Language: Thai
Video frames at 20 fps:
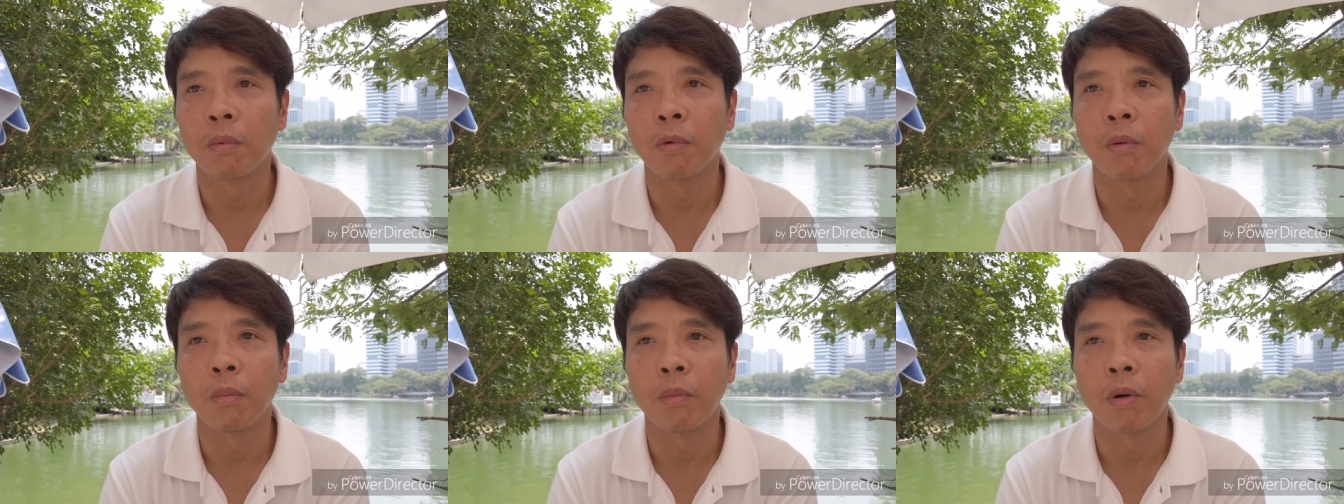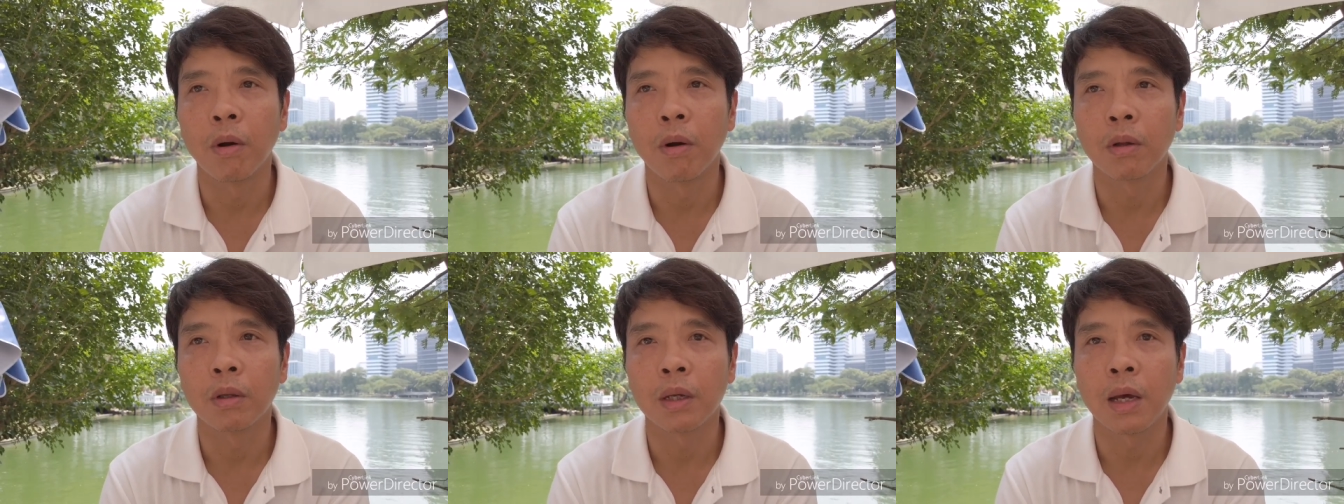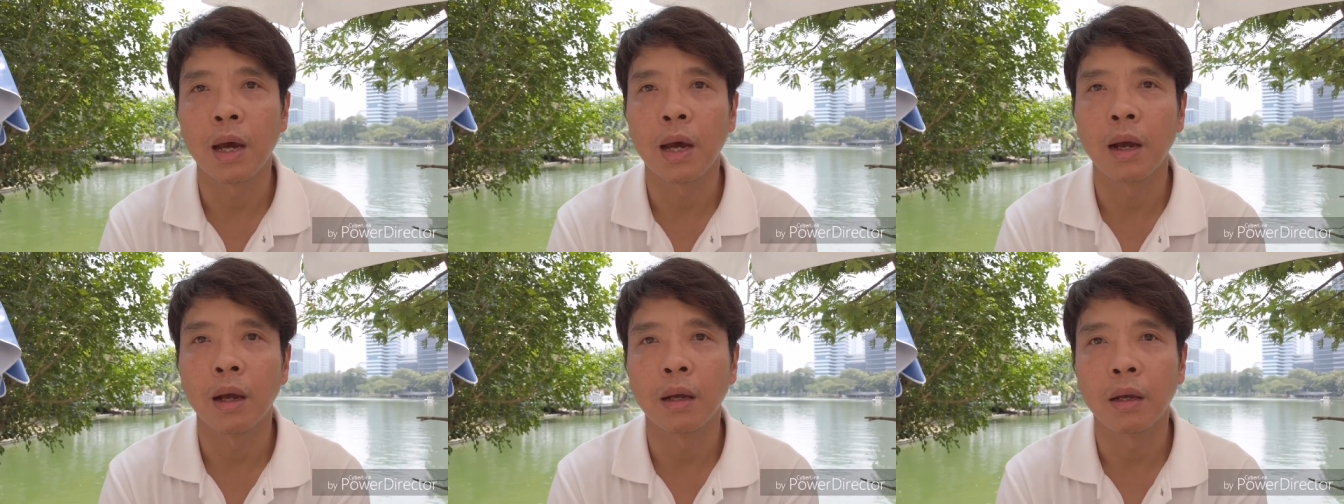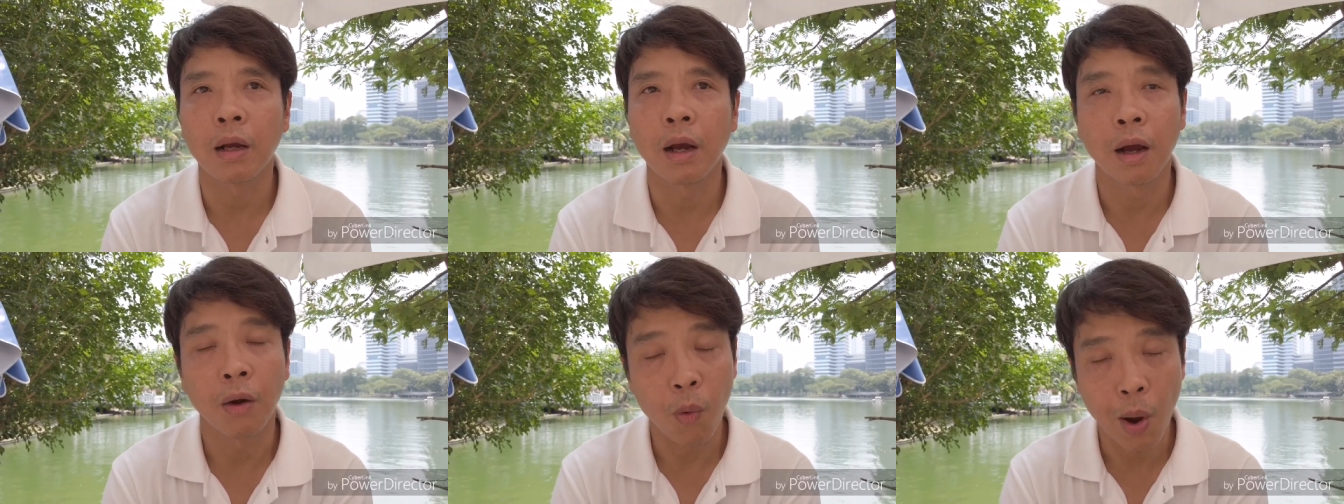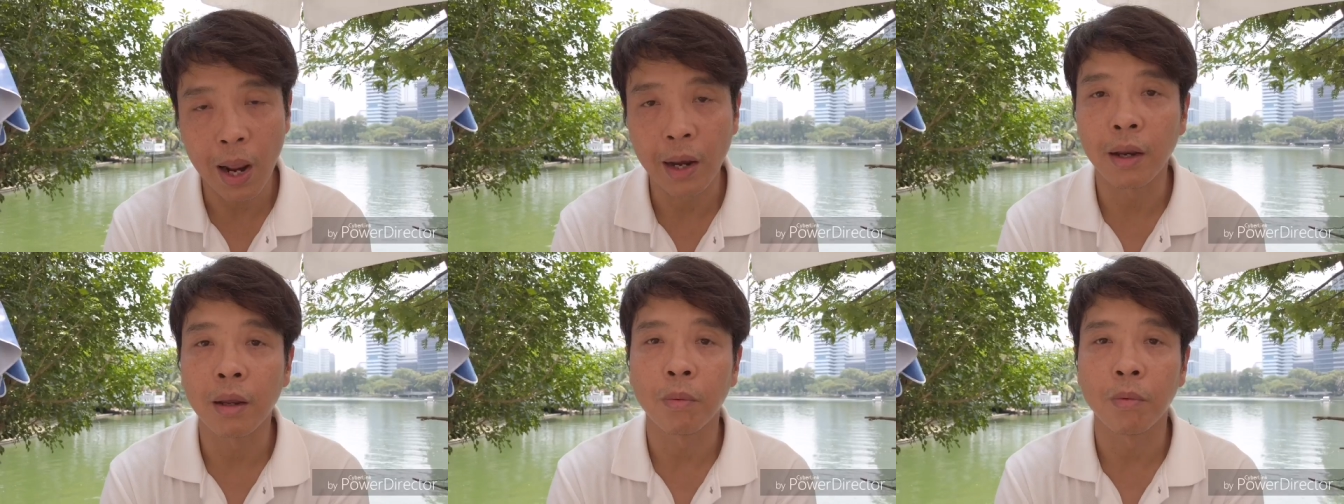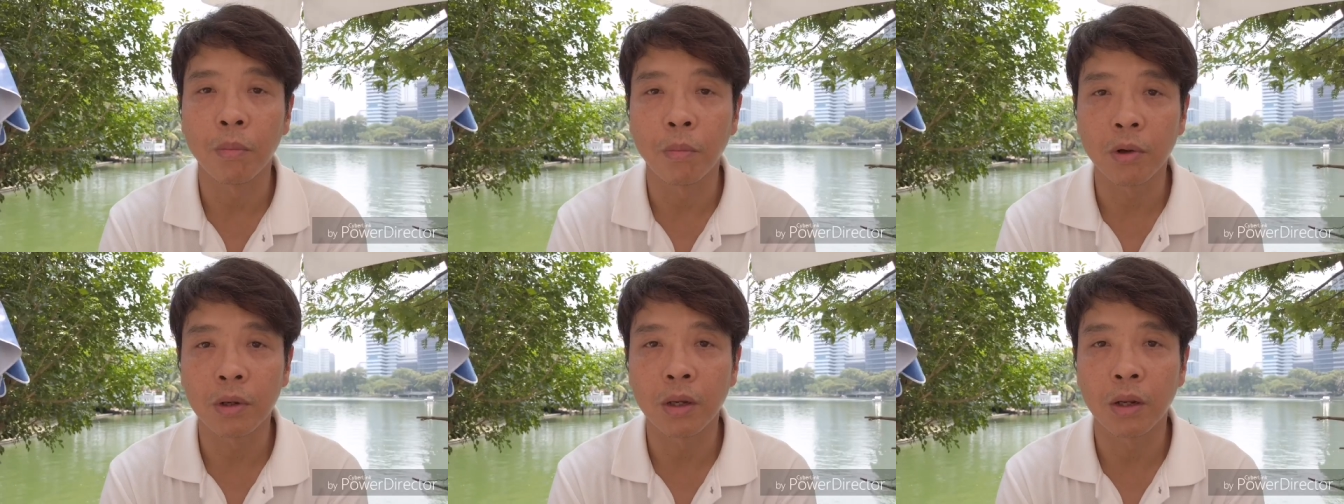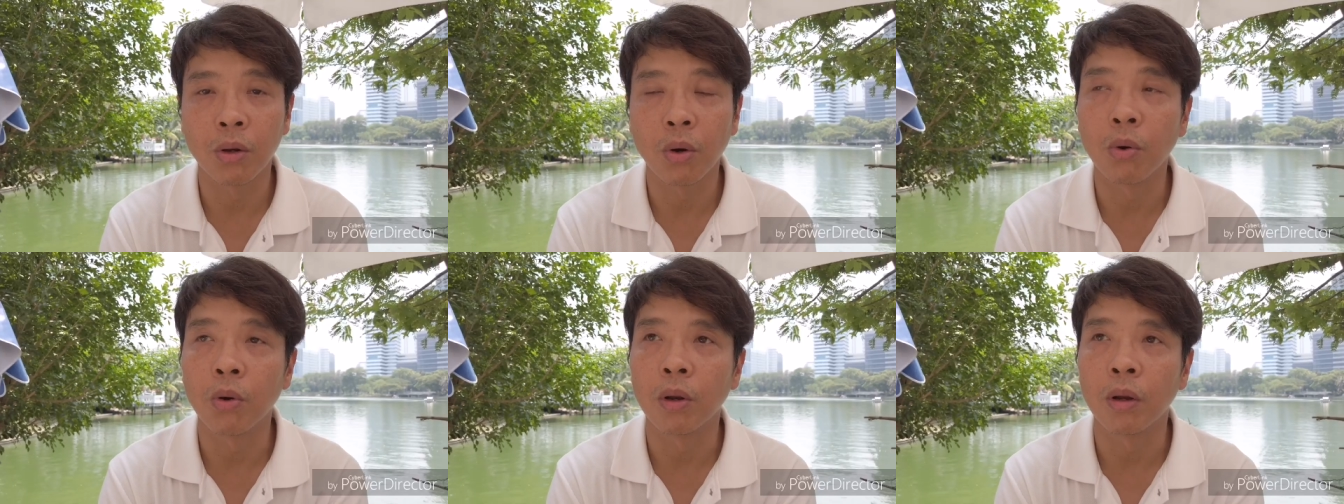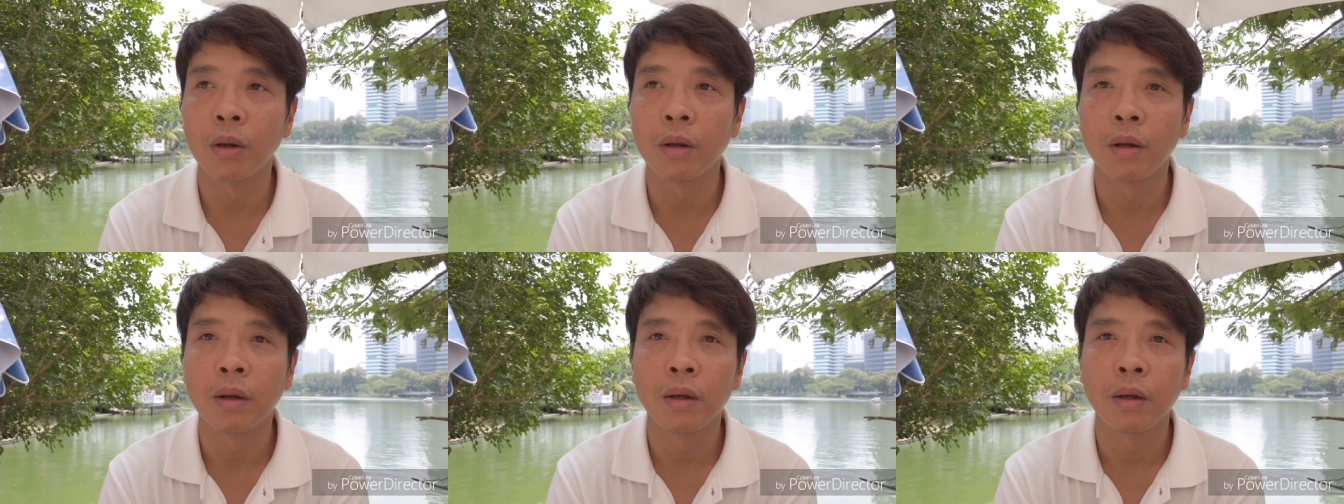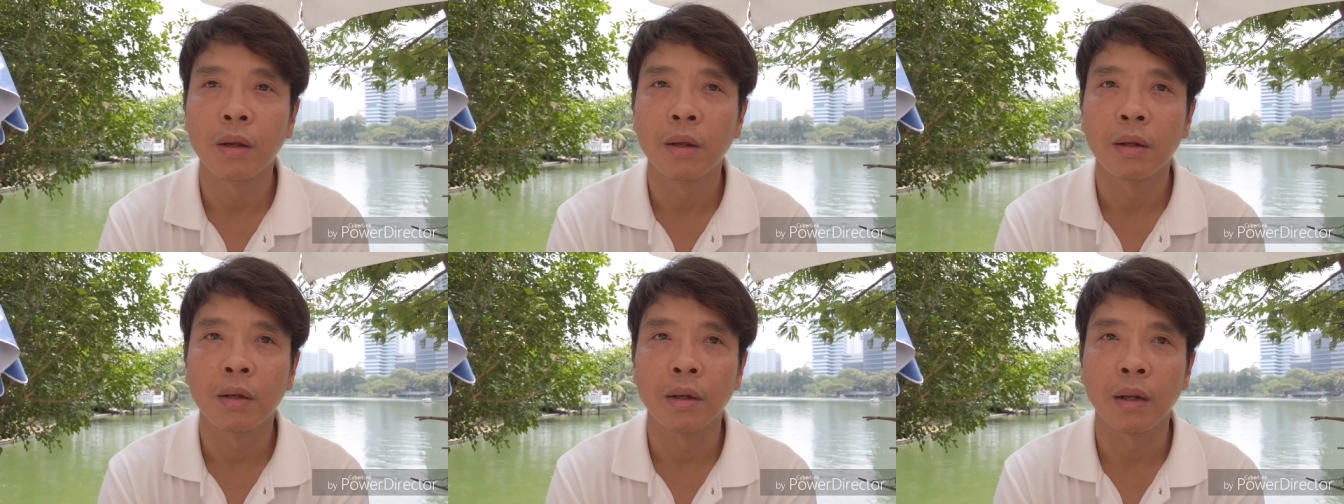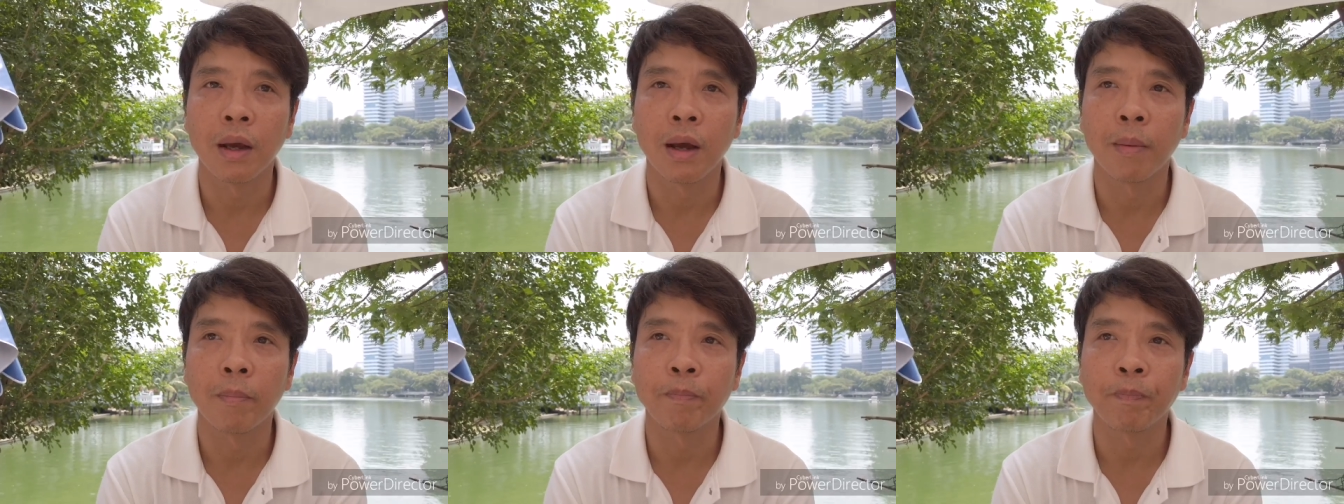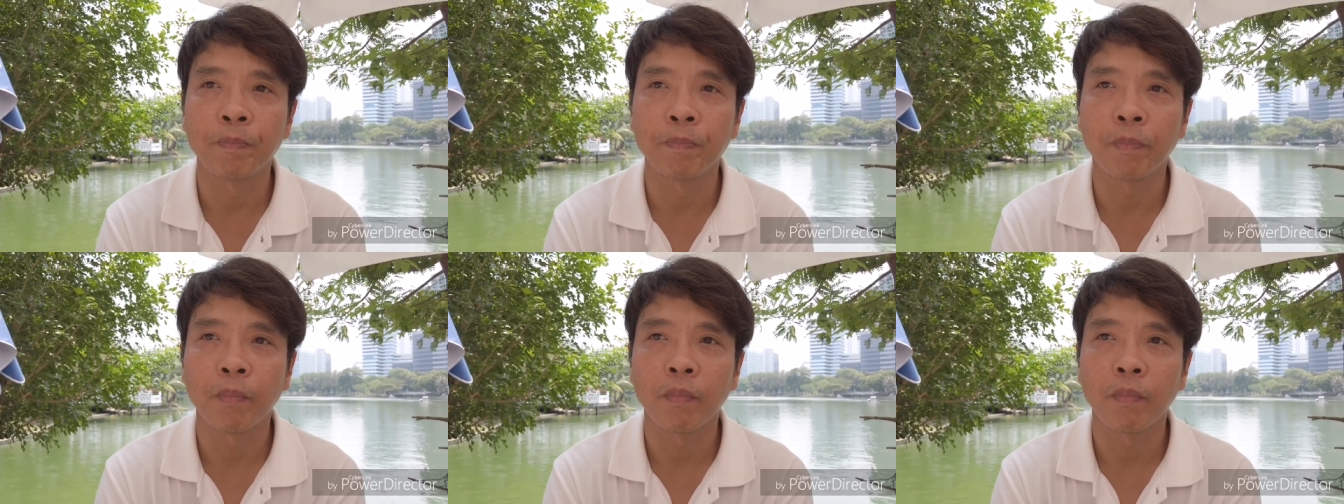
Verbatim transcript: ผมก็จะกลางวันเนี่ยผมก็จะโดนนะครับ